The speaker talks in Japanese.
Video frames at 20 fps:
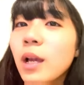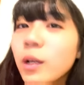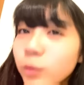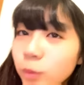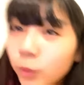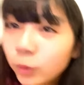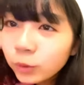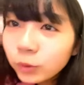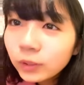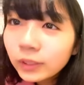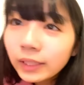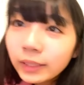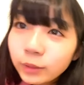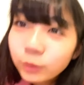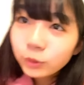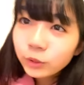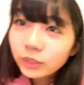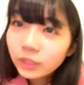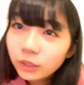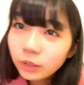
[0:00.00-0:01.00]
ということで
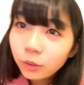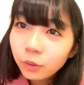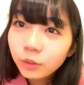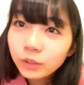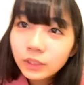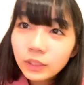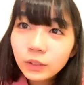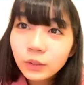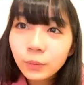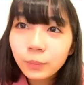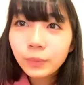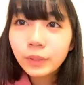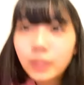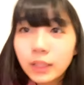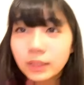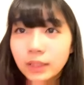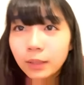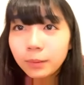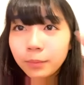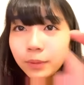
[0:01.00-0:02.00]
905人の
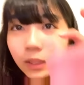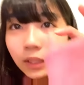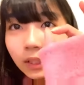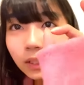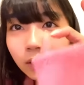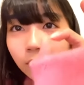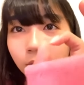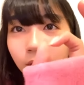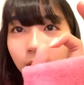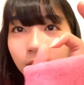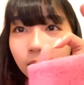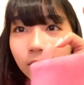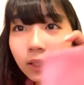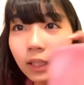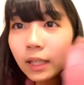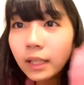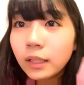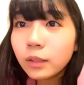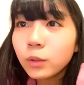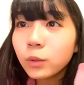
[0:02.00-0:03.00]
皆さん見に来てくださっ
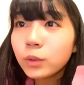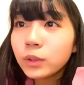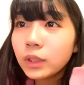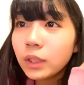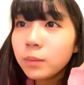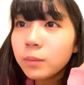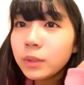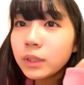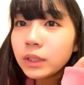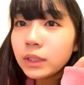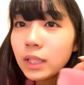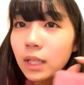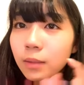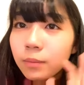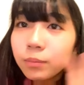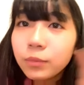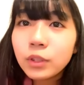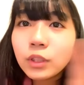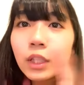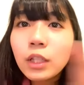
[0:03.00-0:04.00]
てありがとうございました
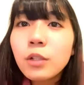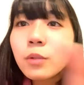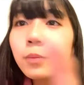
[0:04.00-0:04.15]
テ